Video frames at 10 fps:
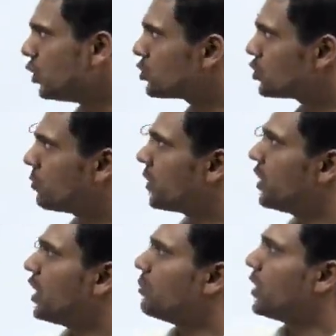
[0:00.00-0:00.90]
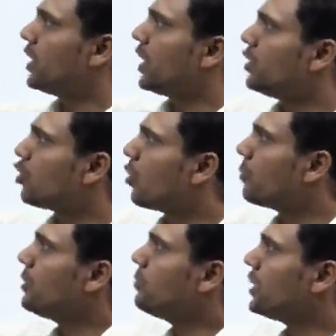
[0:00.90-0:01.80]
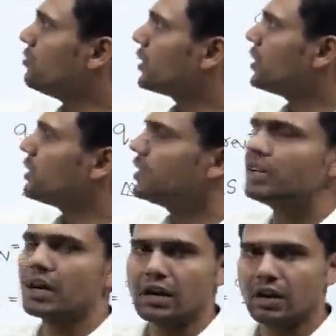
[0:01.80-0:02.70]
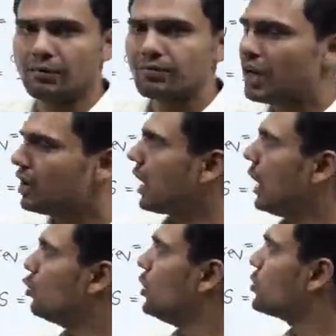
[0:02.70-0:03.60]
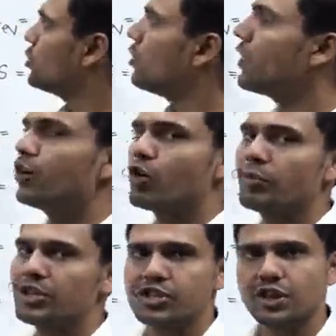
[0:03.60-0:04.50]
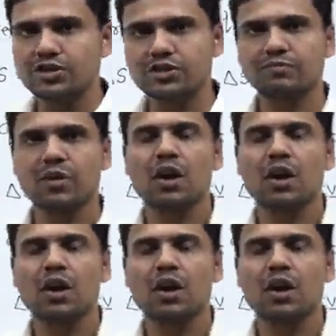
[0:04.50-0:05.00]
उस टॉपिक का नाम है एंट्रोपी परिवर्तन की गणना कैलकुलेशन ऑफ एंट्रोपी चेंज